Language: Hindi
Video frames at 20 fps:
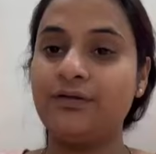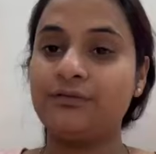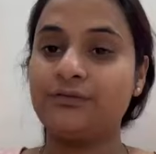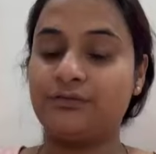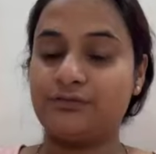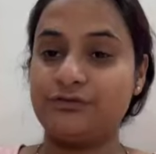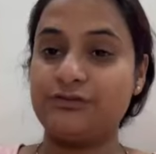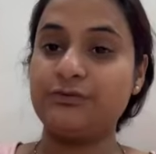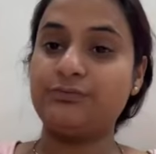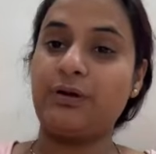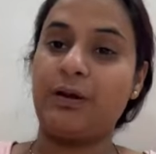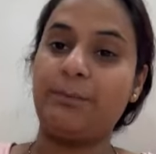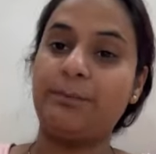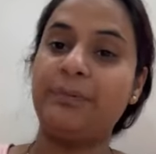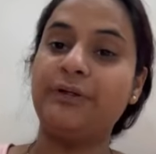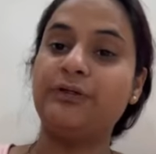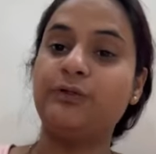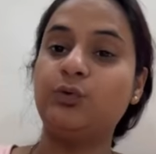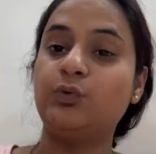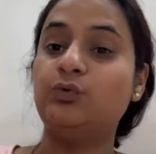तो जब आप पे
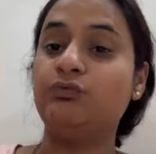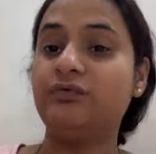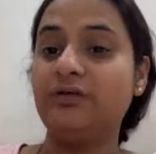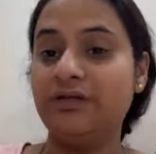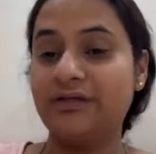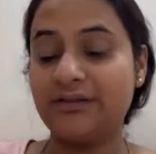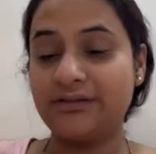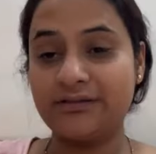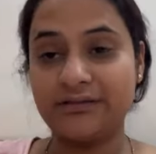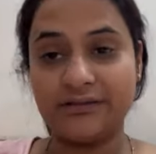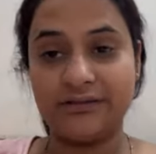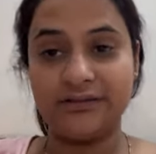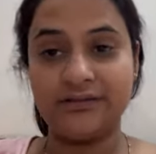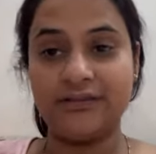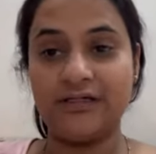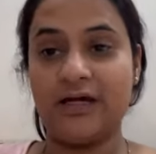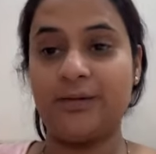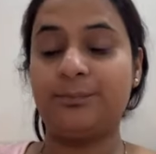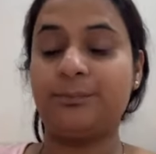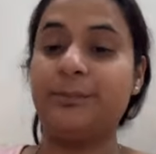टू व्हीलर थी
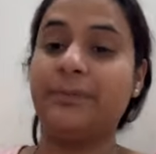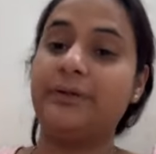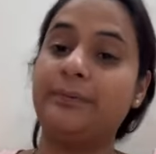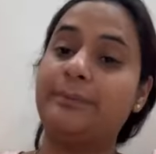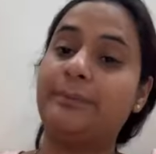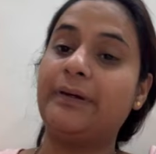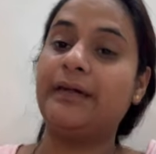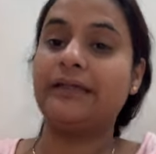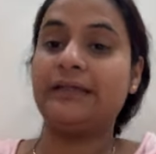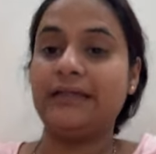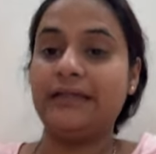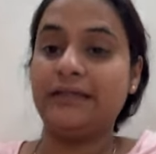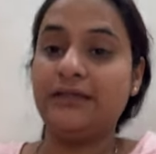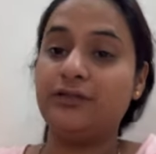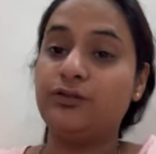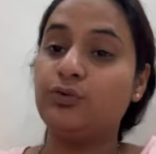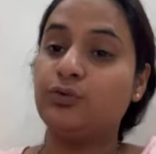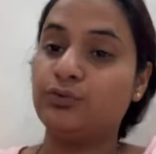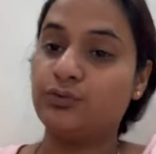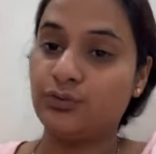आप पे पहले ही
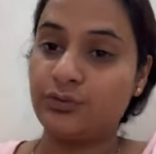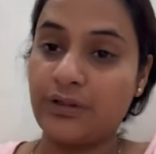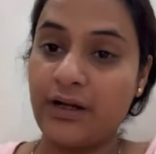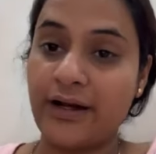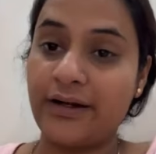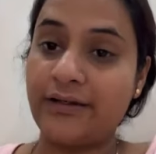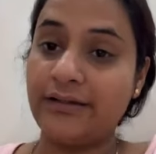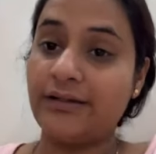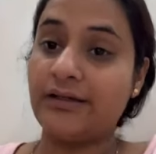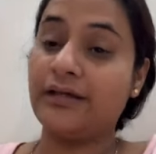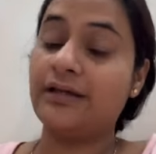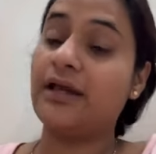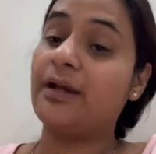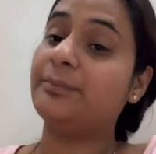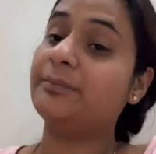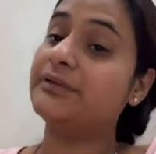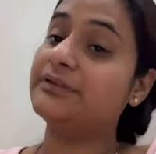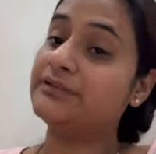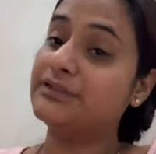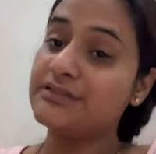दो दो गाड़ियां हैं
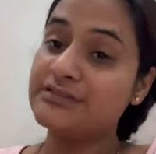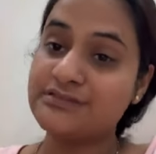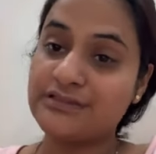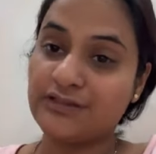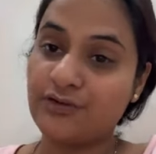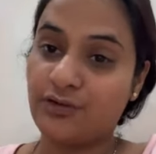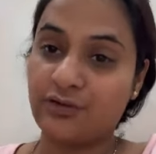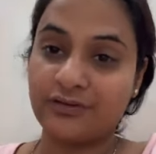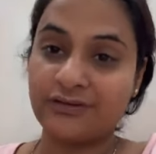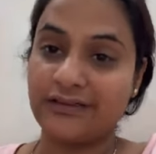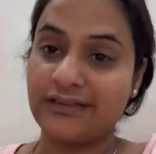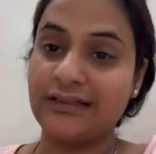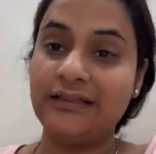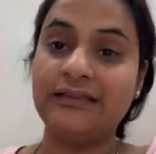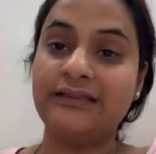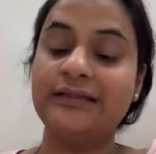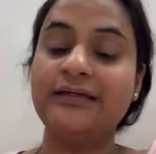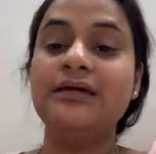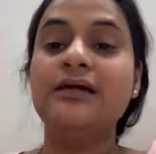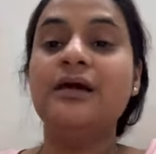आपने तीसरी और
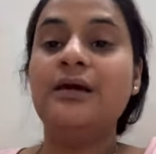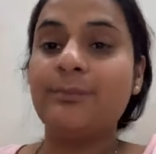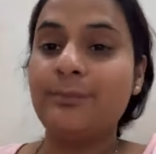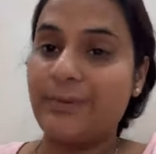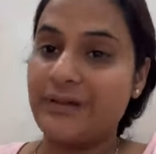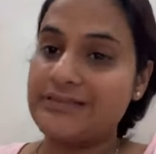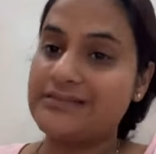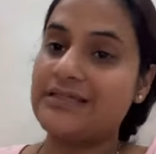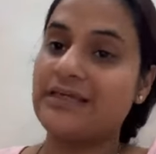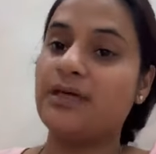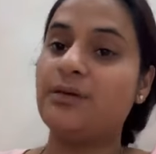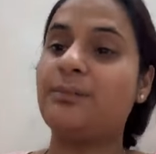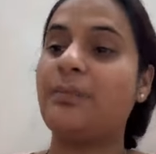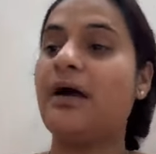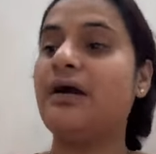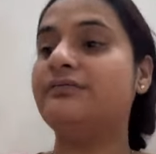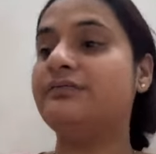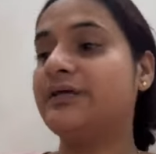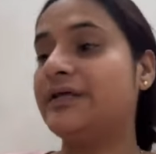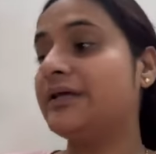खरीदी पैसे की
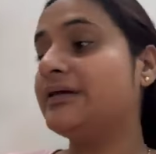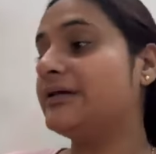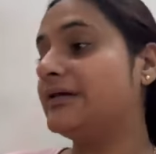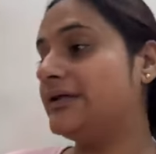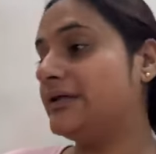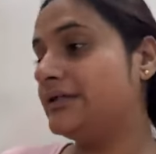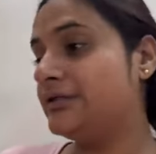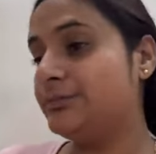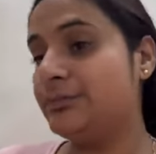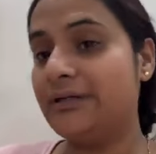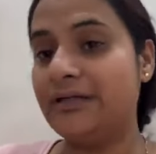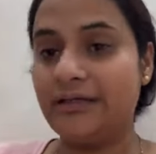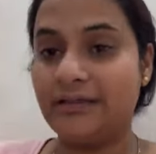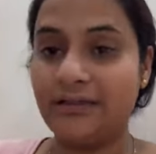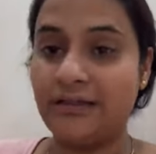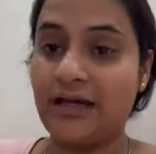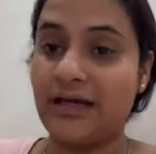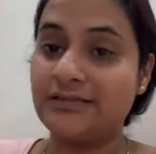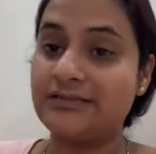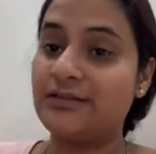पावर है खरीद भी लेंगे
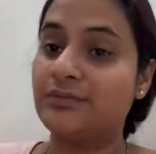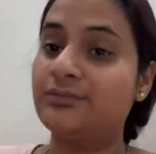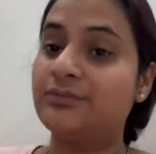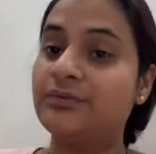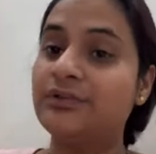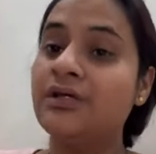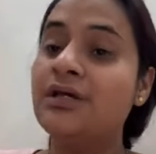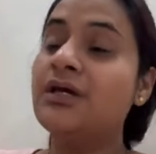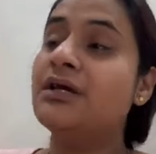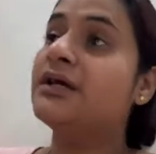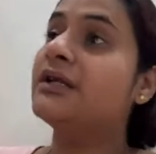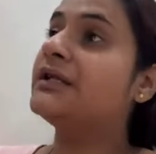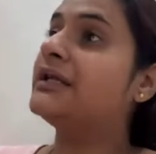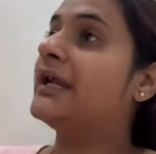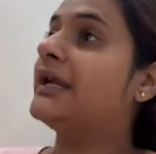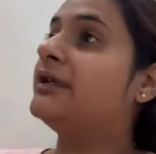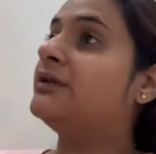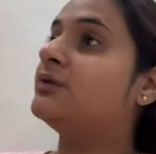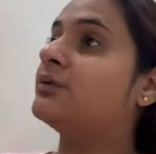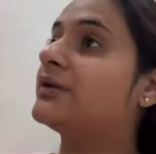आज हम
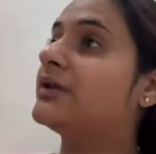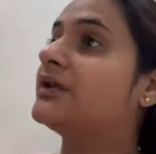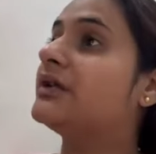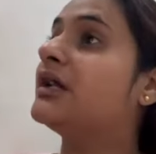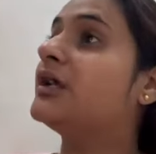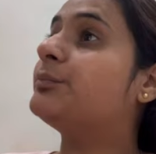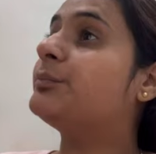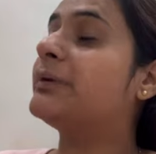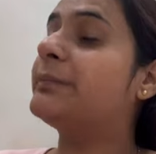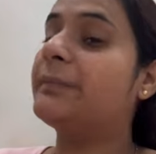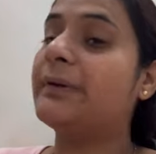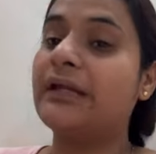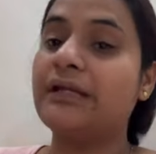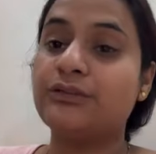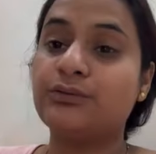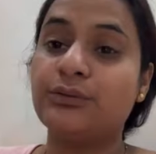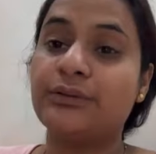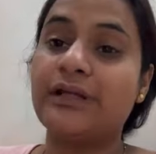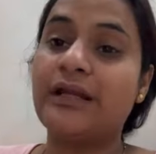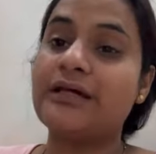रेंटों के घर पे पहले
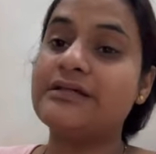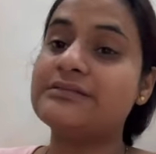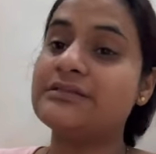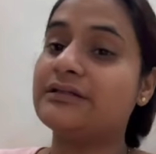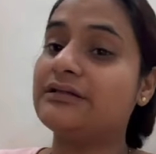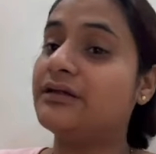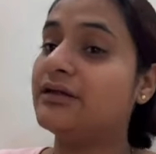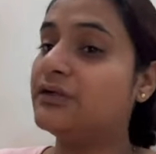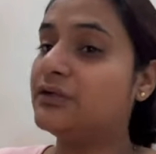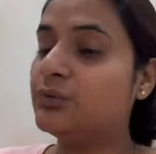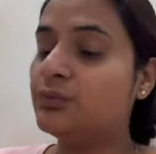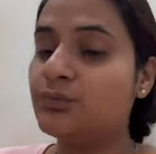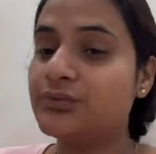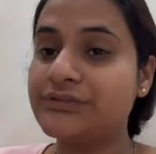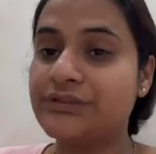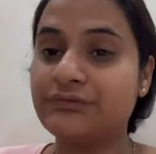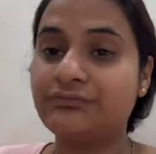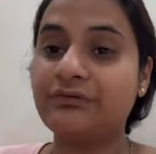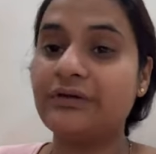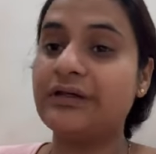तो किराए से घर
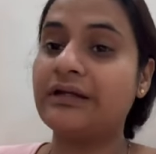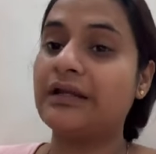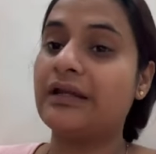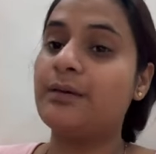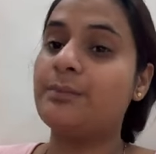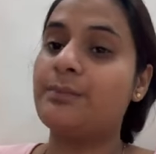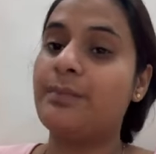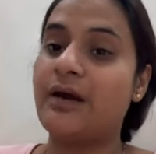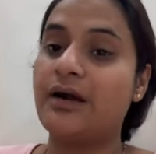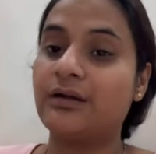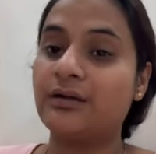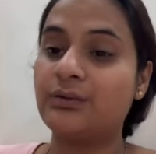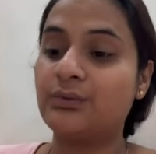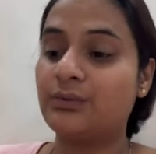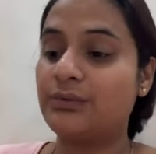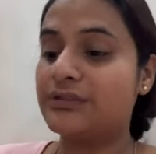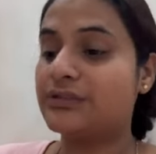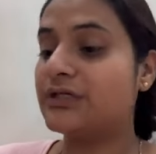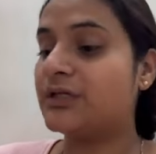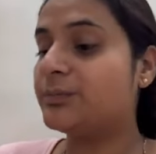ढूंढते फिर रहे हैं पागलों
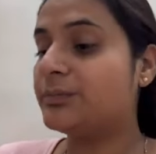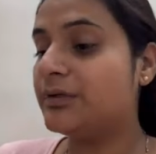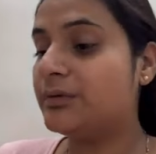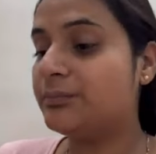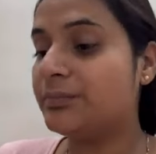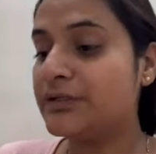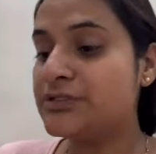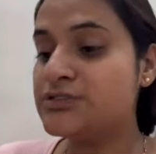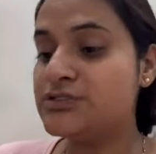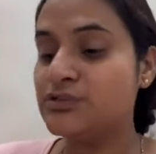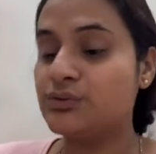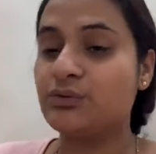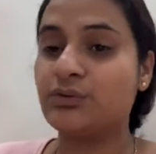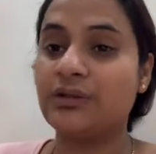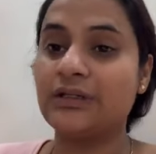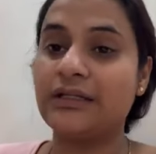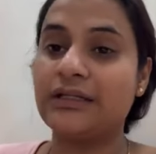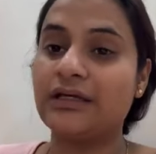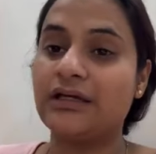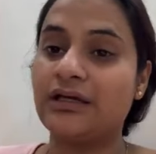की तरह अपनी बच्चियों के
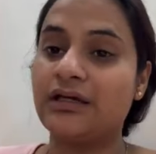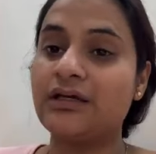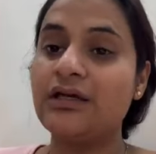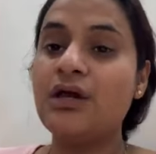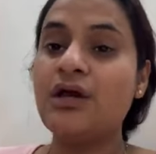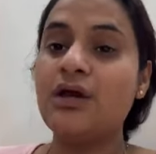लेके